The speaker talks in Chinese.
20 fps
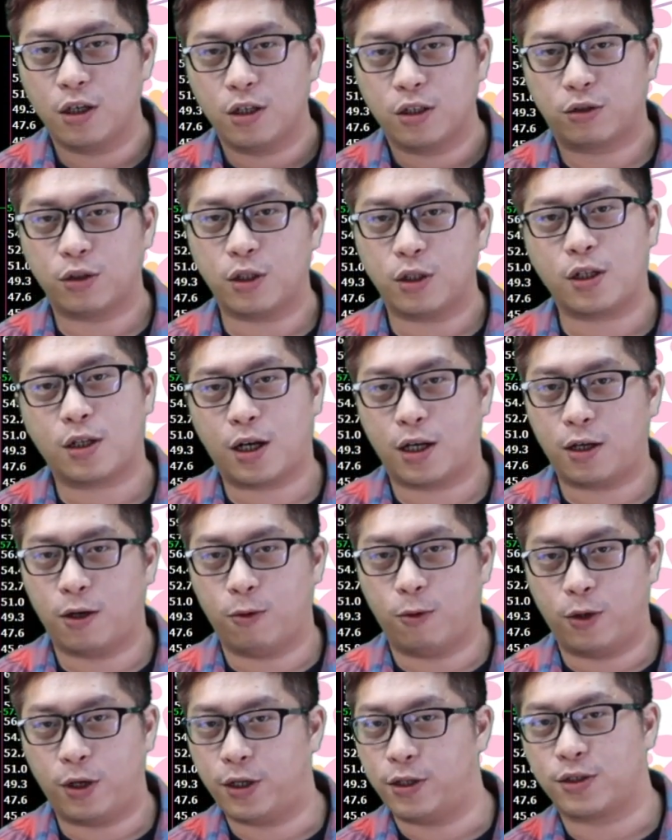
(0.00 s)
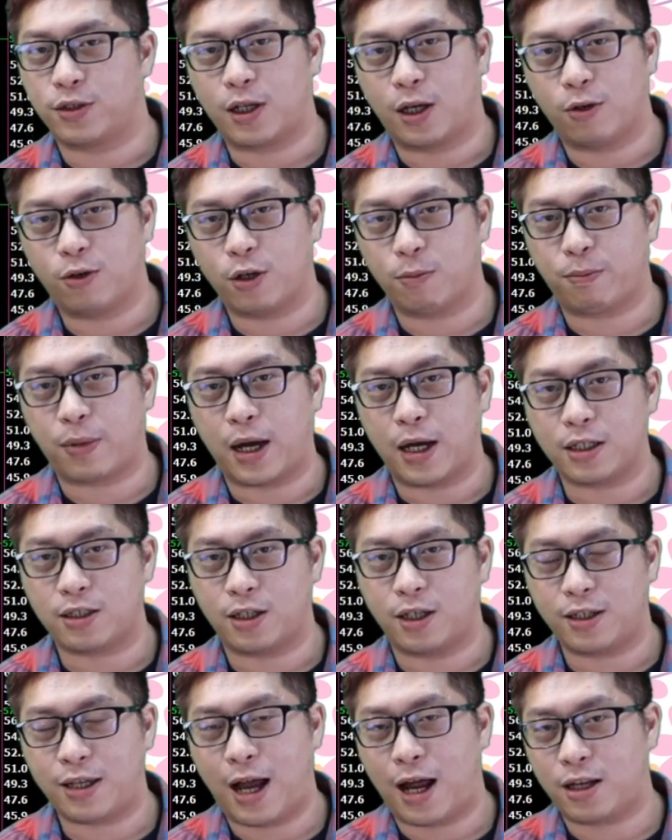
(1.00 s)
所以你看到我很常会把一
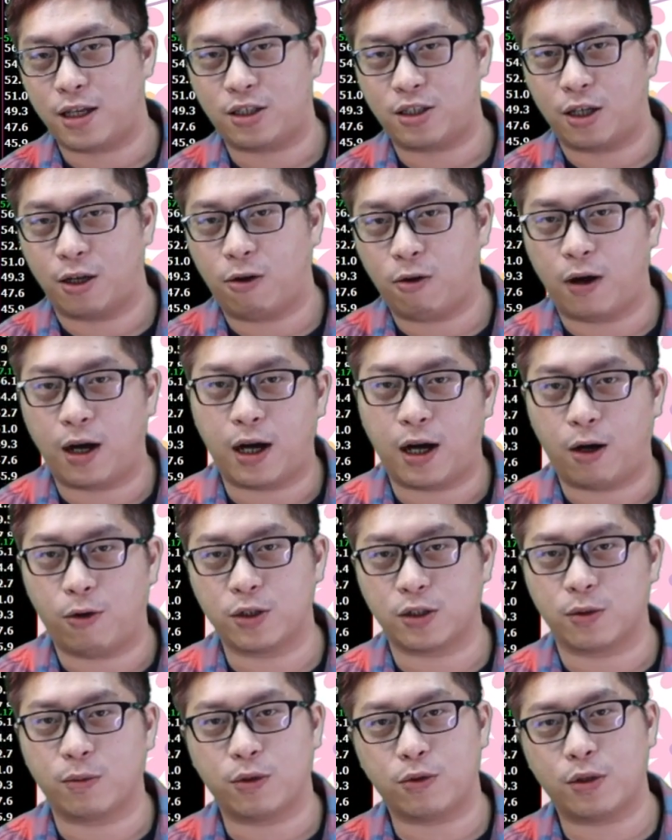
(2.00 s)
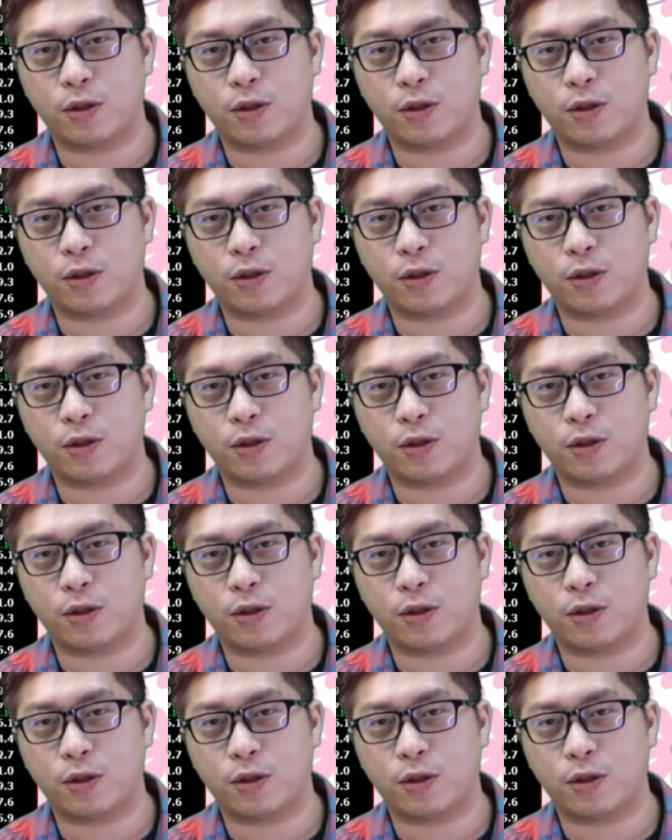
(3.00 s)
些压力先画好，为什么？